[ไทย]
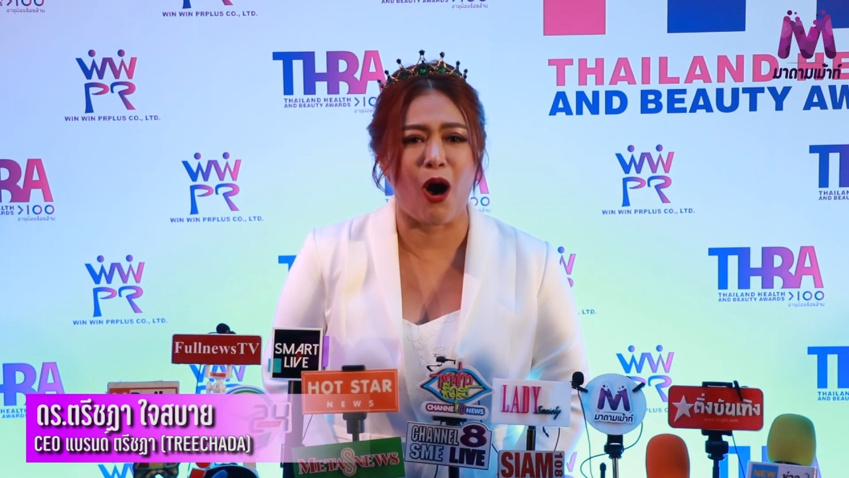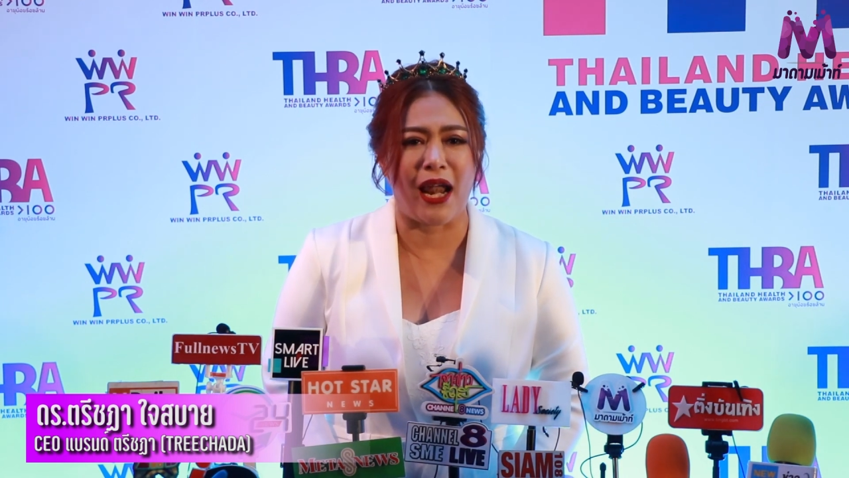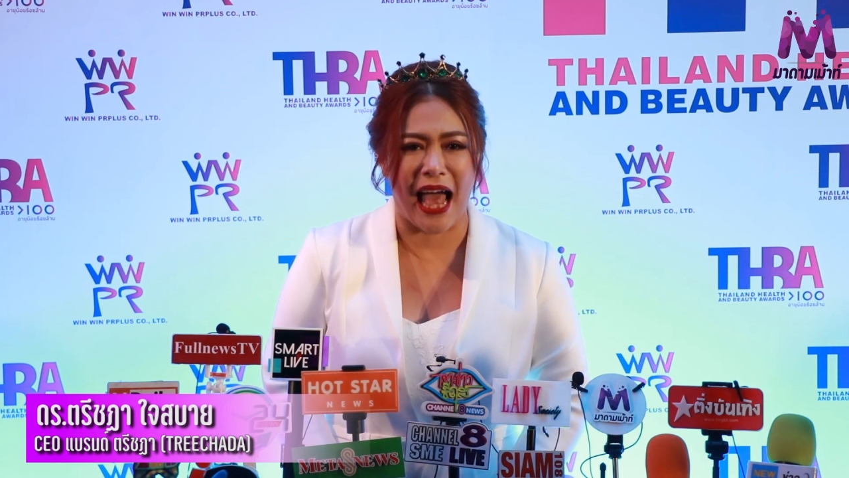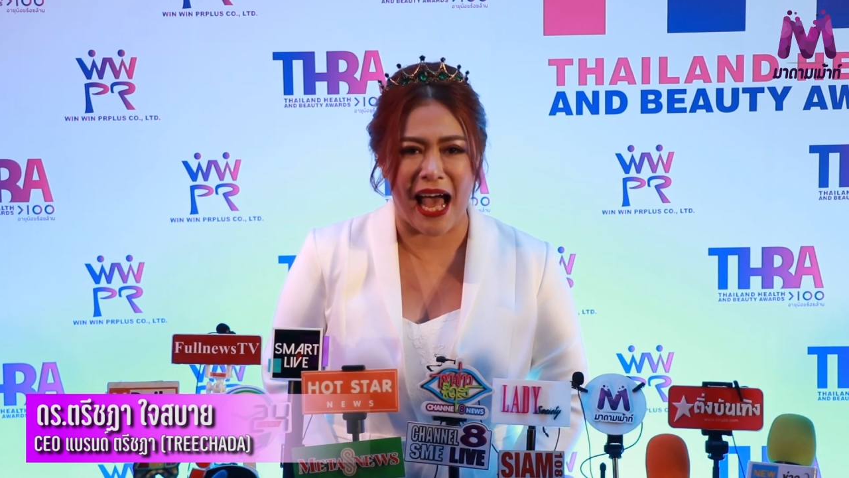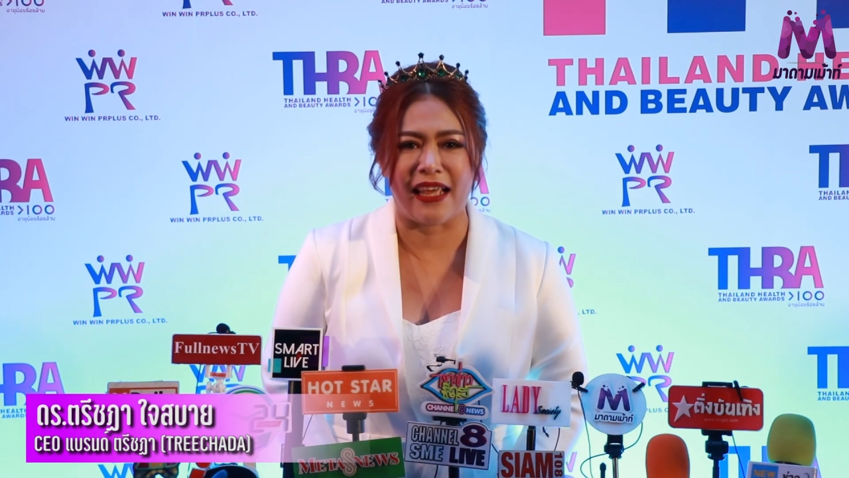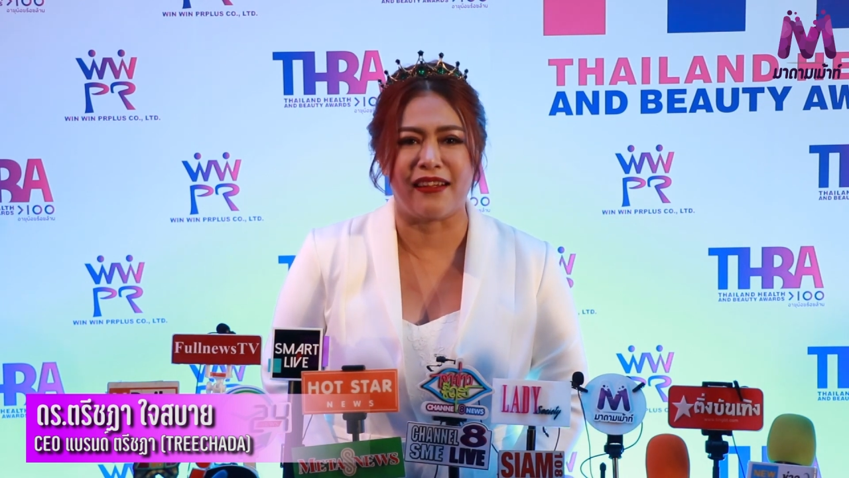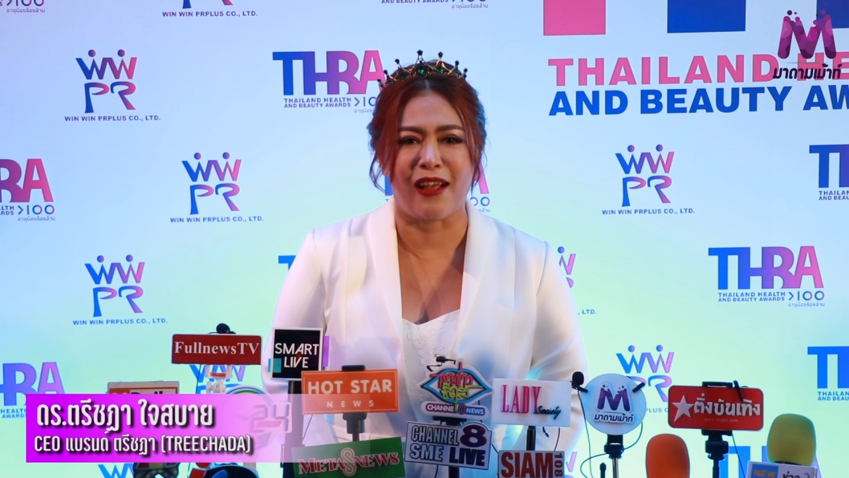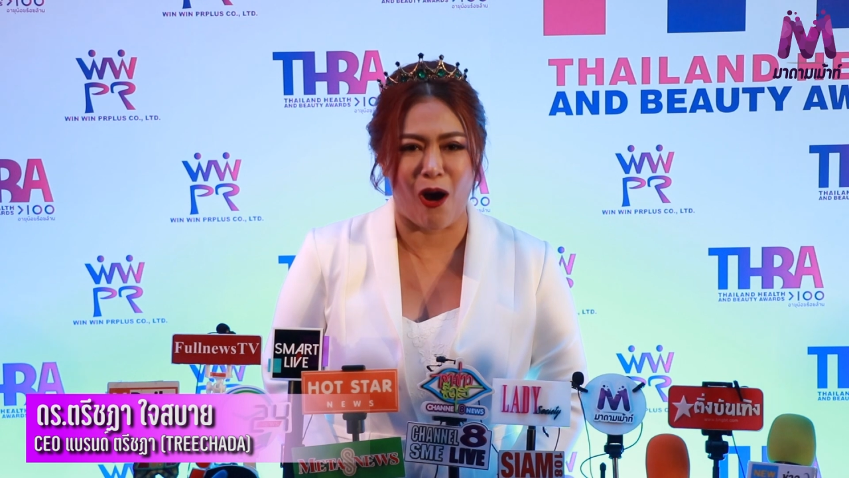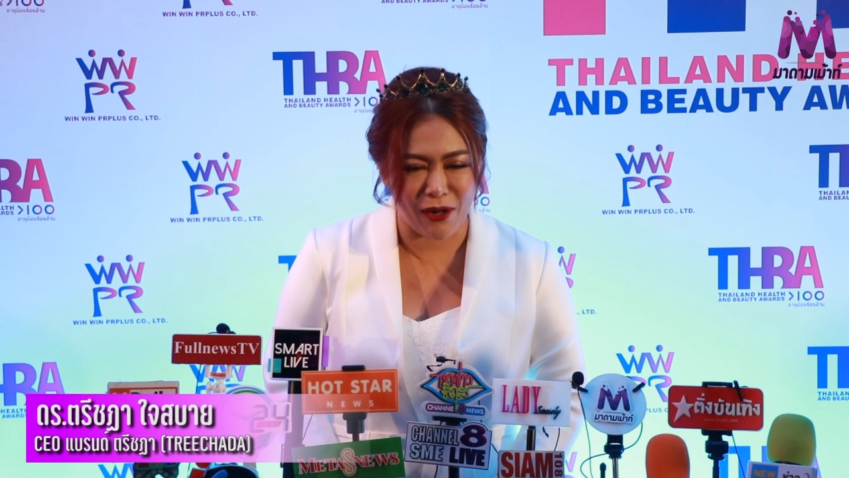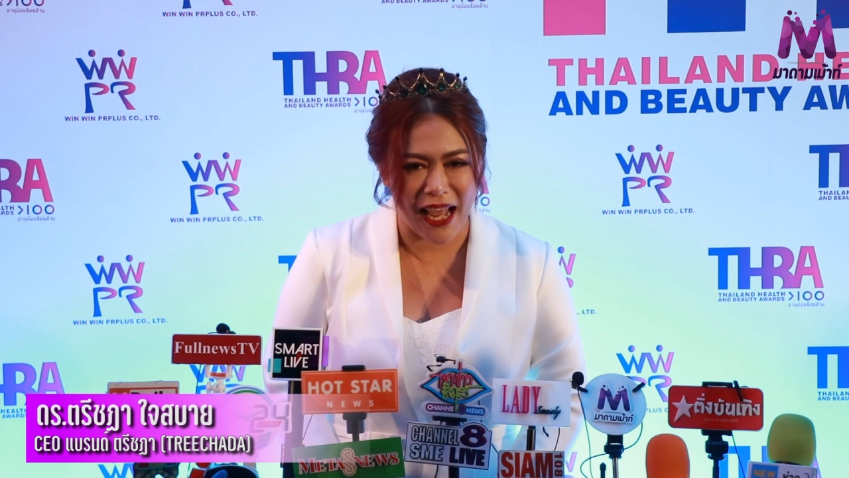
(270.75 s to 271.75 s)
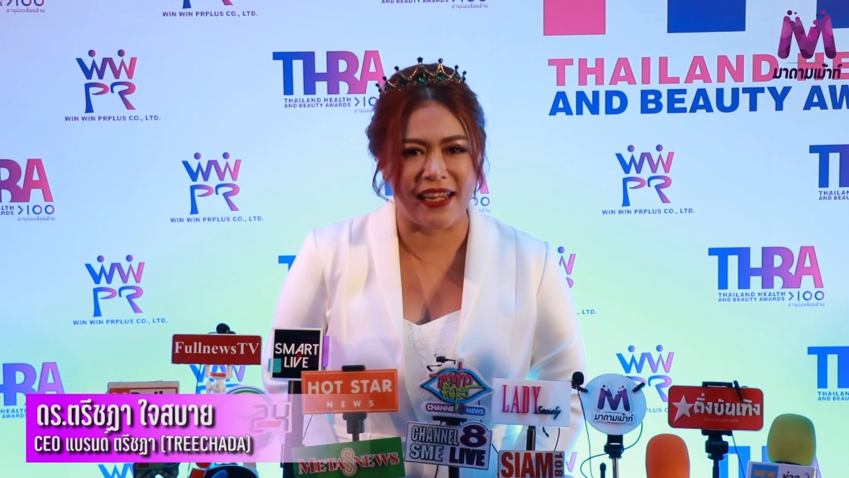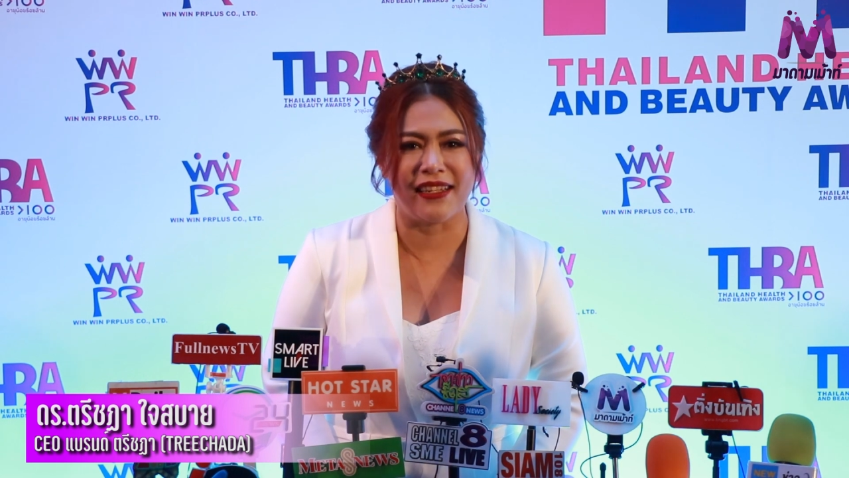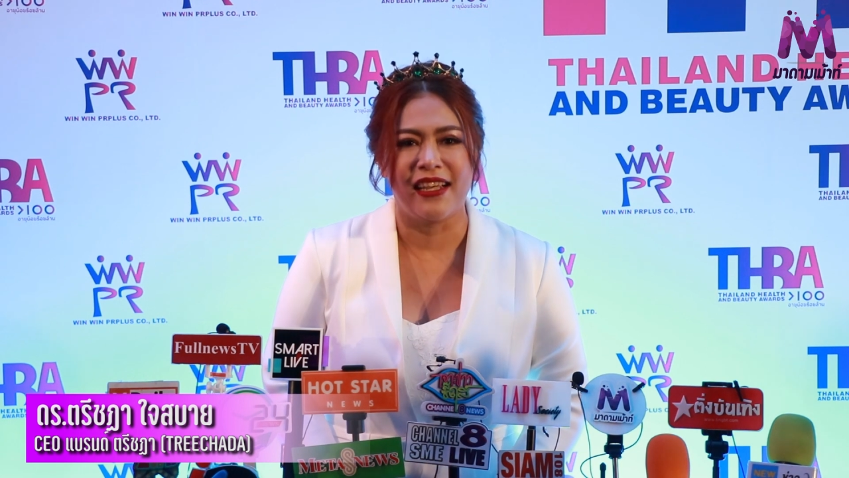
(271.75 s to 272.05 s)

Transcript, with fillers: ออนไลน์เท่านั้น